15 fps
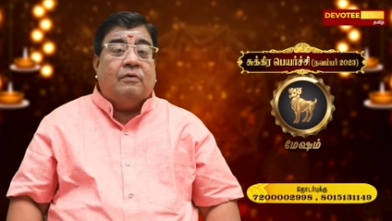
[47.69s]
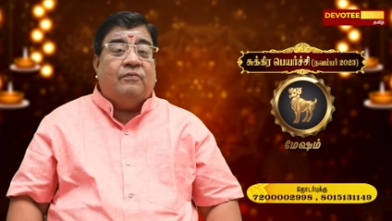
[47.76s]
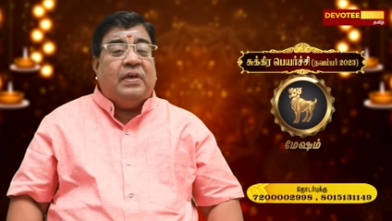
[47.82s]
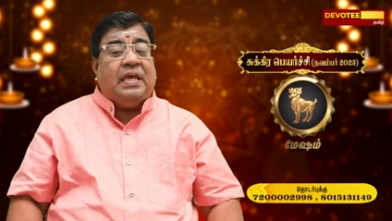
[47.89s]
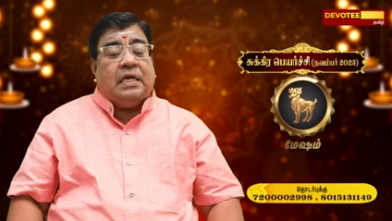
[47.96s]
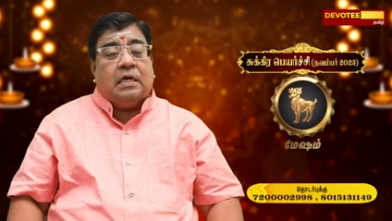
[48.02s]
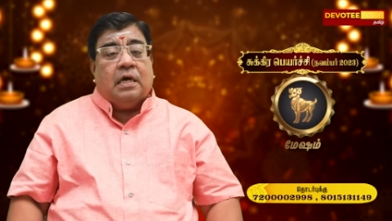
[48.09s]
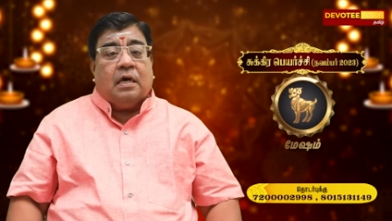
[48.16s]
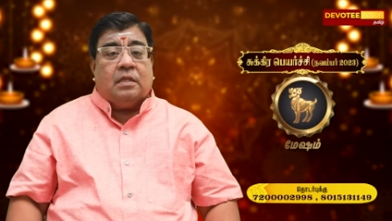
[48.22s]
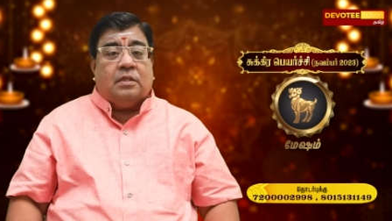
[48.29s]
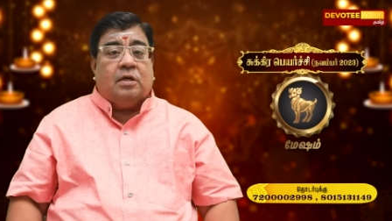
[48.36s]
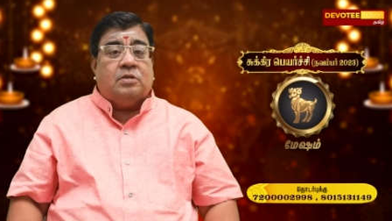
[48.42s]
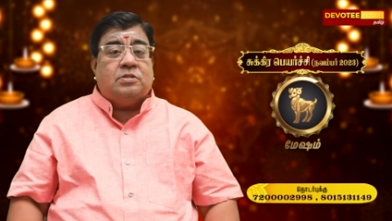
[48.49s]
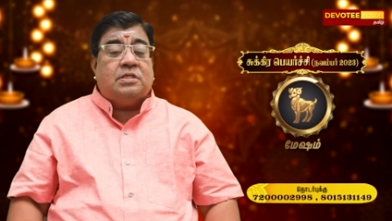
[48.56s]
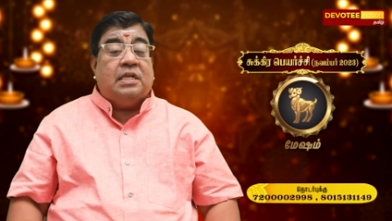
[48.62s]
வீக்காக
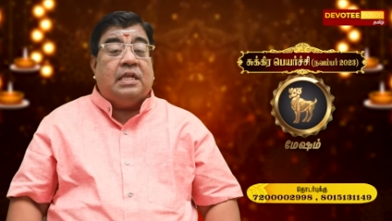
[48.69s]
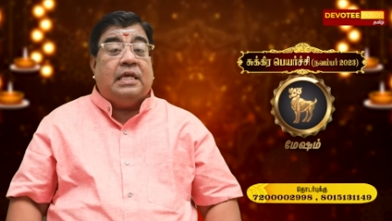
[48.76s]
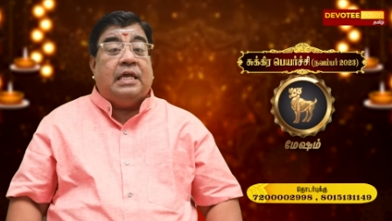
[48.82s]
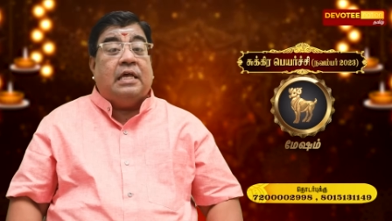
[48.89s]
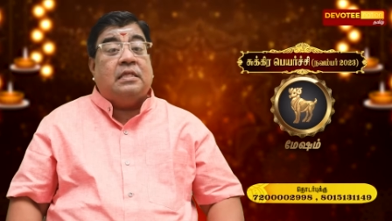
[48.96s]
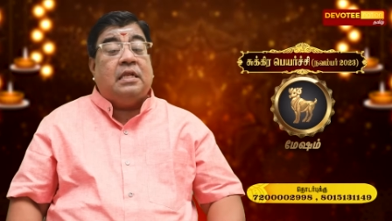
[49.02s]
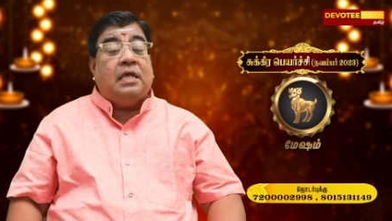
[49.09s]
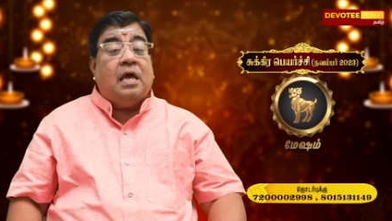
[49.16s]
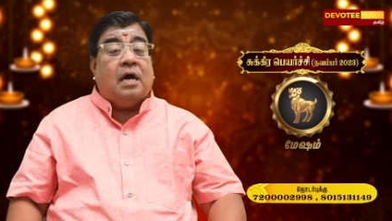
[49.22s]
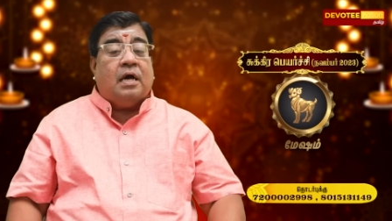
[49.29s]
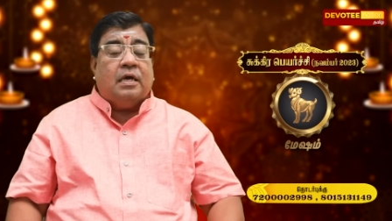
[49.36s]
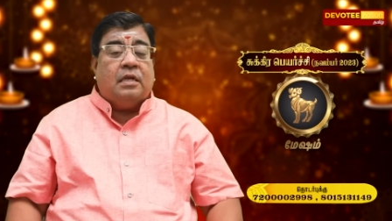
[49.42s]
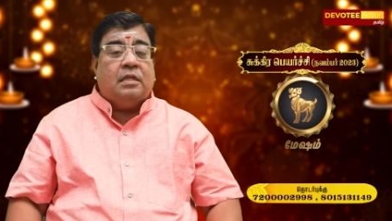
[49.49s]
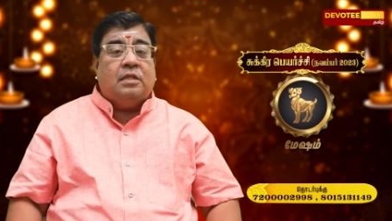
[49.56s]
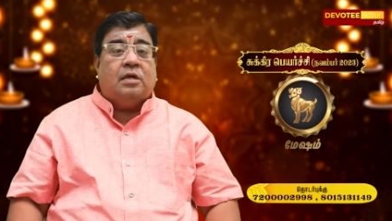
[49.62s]
இருந்தாலும் சரி
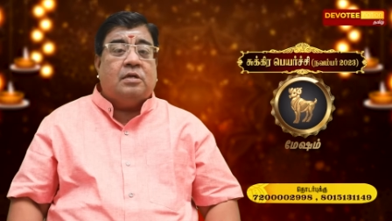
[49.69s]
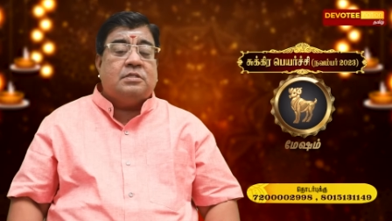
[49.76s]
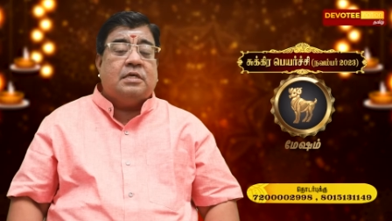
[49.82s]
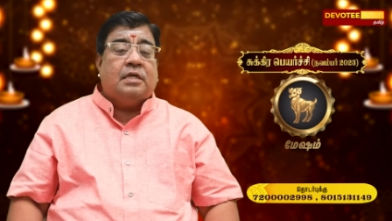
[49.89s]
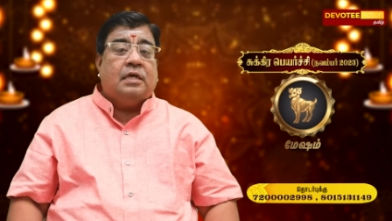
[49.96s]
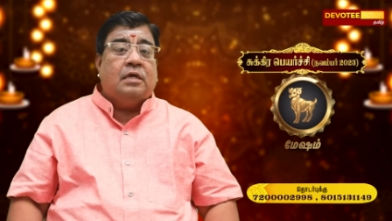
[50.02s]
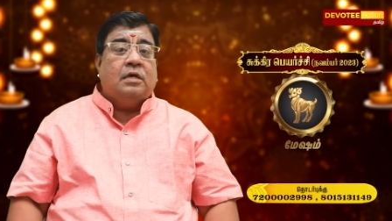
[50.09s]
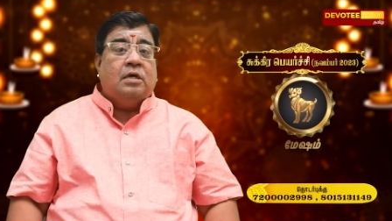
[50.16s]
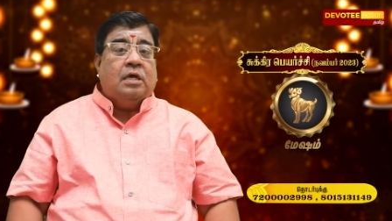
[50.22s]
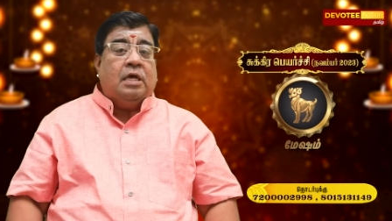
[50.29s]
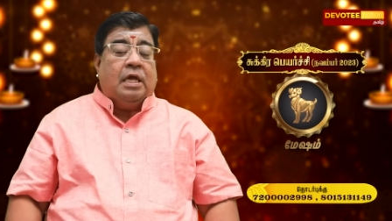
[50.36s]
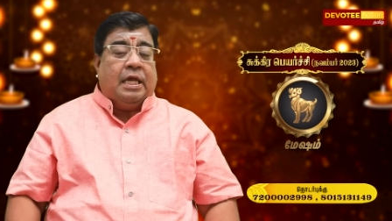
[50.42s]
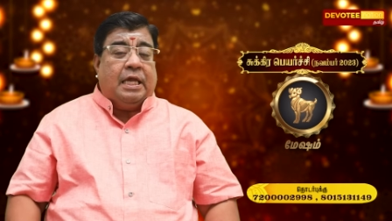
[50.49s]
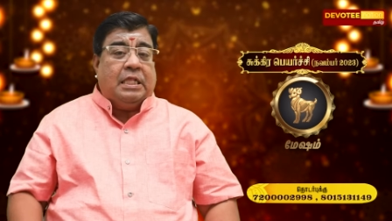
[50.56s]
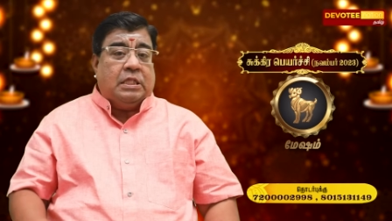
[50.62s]
எதிரியாக இருந்தாலும் சரி
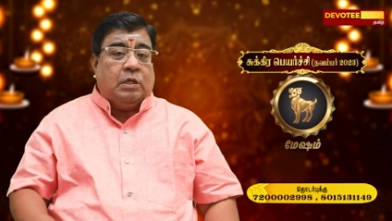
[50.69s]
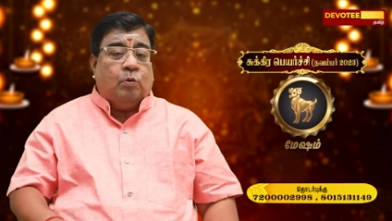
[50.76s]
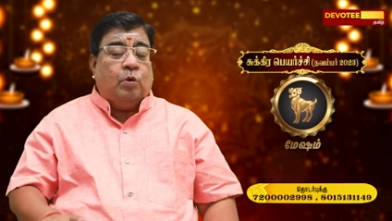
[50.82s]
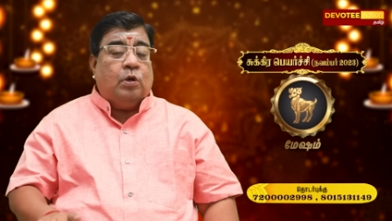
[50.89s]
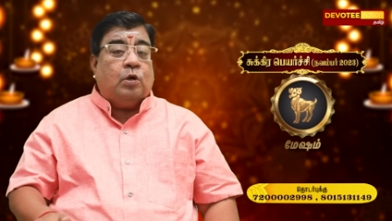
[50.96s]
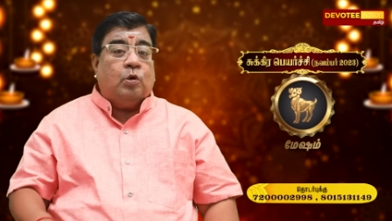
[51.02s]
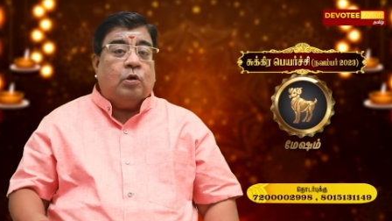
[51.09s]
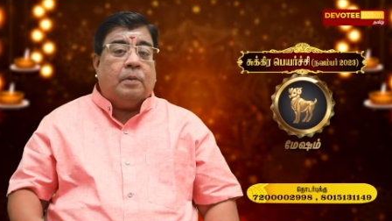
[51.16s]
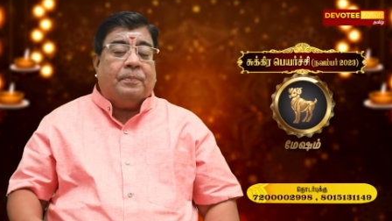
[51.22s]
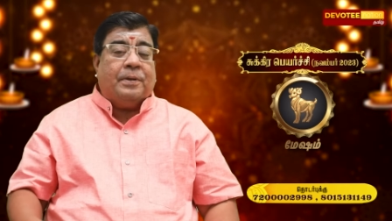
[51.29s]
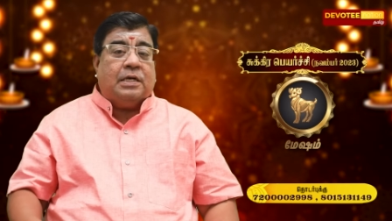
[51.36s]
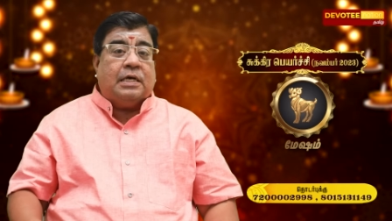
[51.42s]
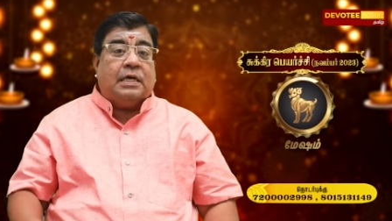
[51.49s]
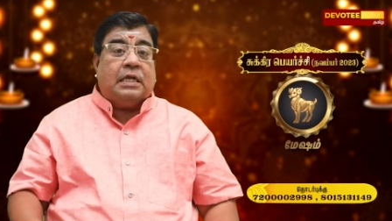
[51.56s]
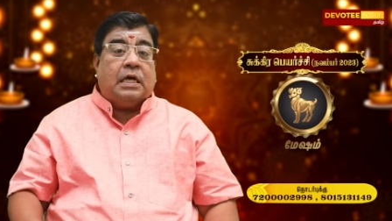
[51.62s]
இந்த ஒரு
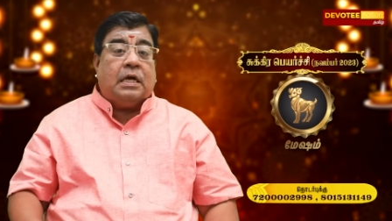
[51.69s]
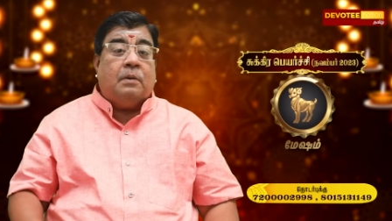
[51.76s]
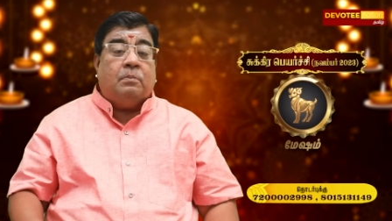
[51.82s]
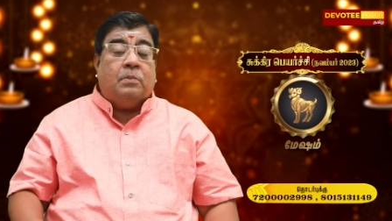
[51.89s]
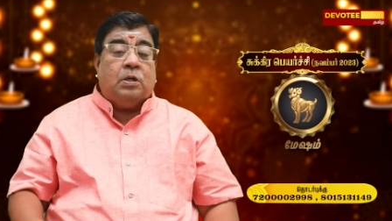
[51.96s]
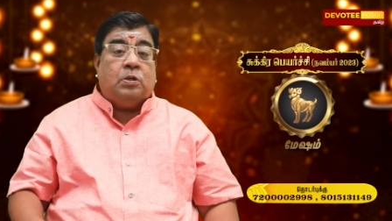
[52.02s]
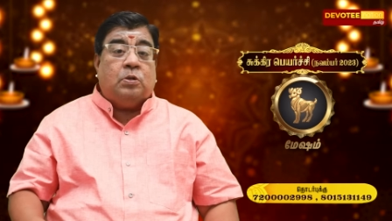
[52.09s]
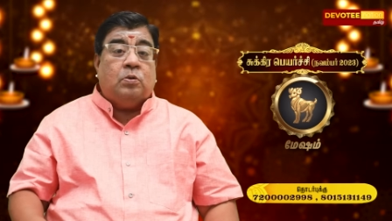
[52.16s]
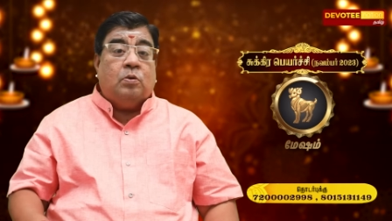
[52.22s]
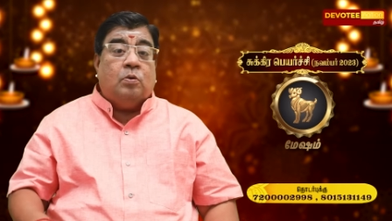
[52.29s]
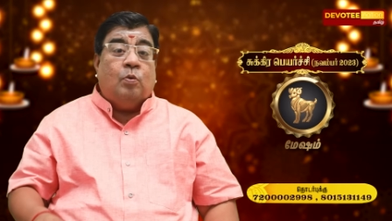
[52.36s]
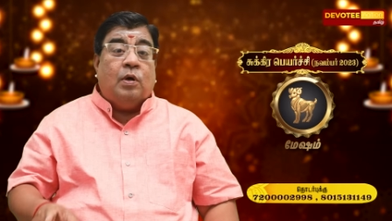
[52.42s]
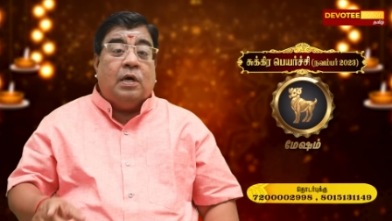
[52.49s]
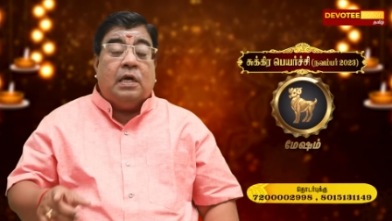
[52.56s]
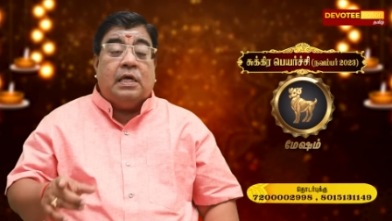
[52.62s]
குறிப்பிட்ட கிரகம் மட்டும்
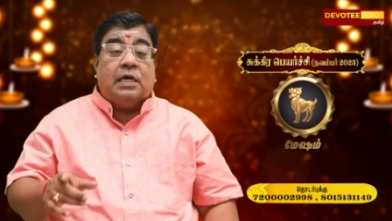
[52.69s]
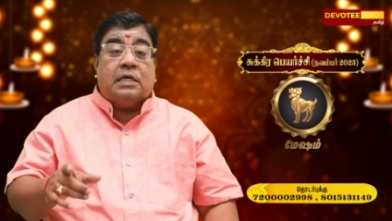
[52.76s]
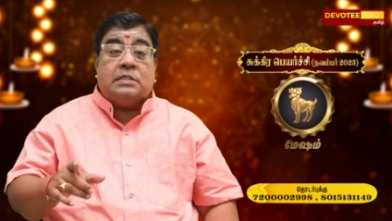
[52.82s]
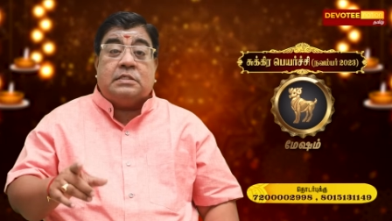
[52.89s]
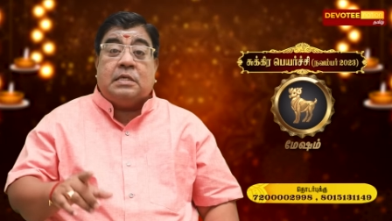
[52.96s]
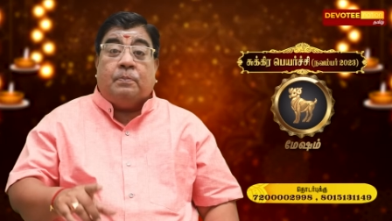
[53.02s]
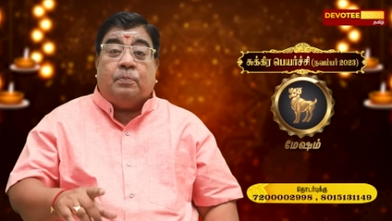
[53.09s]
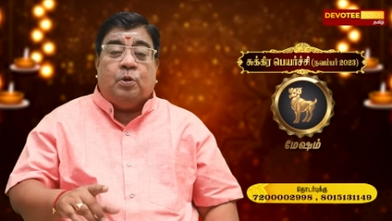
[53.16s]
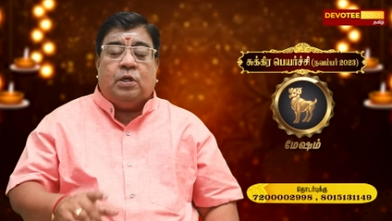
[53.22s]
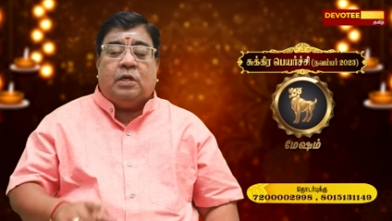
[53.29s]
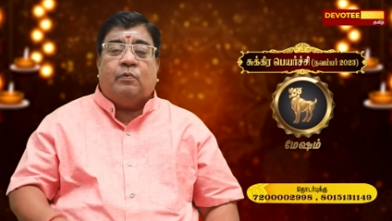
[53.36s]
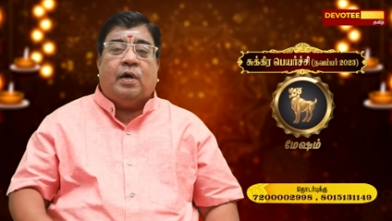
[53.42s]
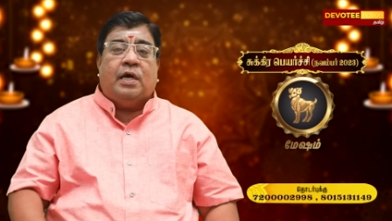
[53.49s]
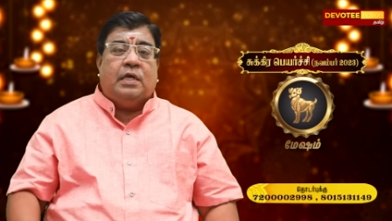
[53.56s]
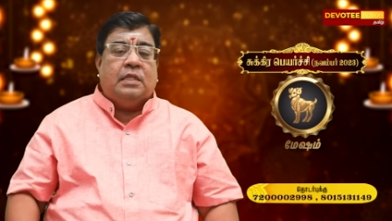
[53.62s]
உங்களுக்கு
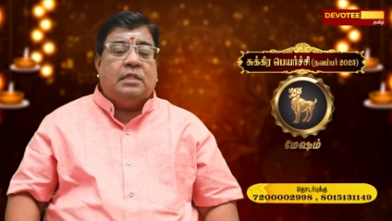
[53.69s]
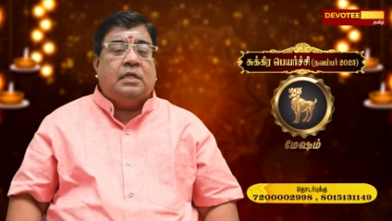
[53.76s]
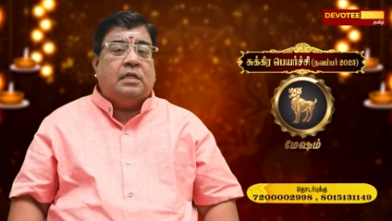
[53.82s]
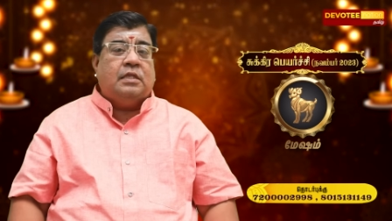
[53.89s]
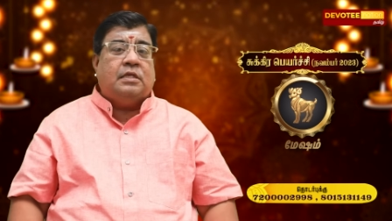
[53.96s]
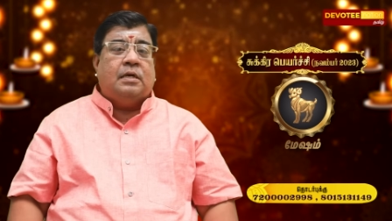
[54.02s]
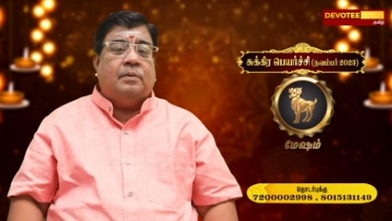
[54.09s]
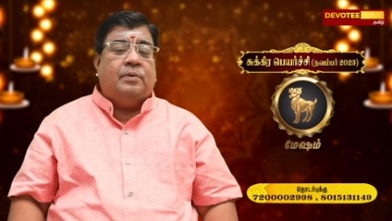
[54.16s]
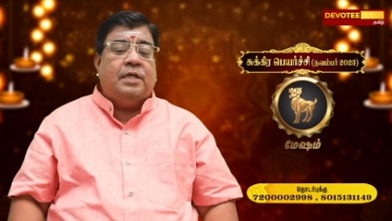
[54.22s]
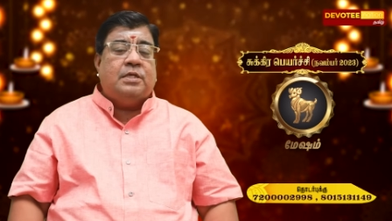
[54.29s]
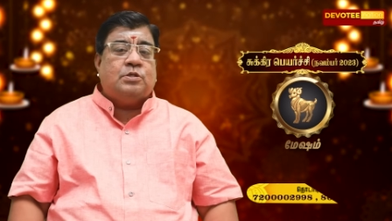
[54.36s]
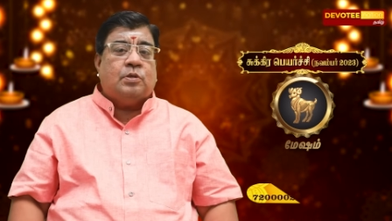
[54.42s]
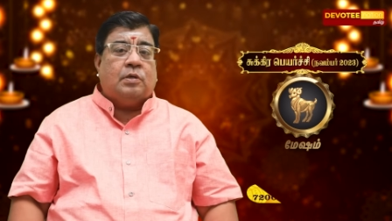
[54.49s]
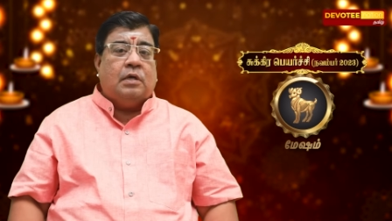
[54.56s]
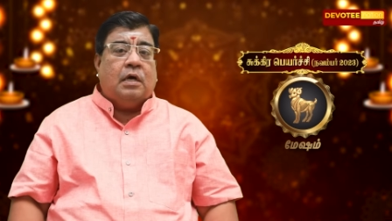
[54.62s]
சப்போர்ட்டிவாக இருந்திருக்கு
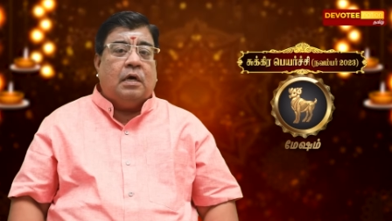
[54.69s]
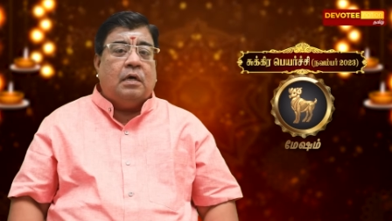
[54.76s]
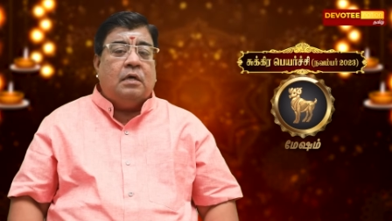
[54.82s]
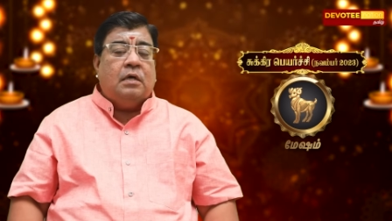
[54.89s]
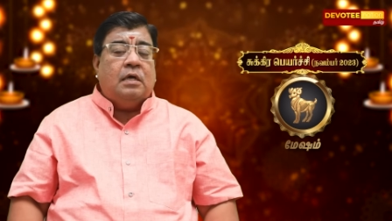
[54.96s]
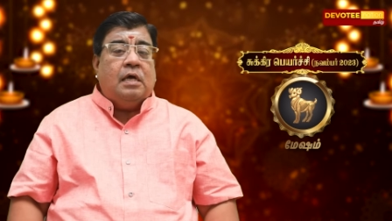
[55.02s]
அப்படின்னு சொன்னால்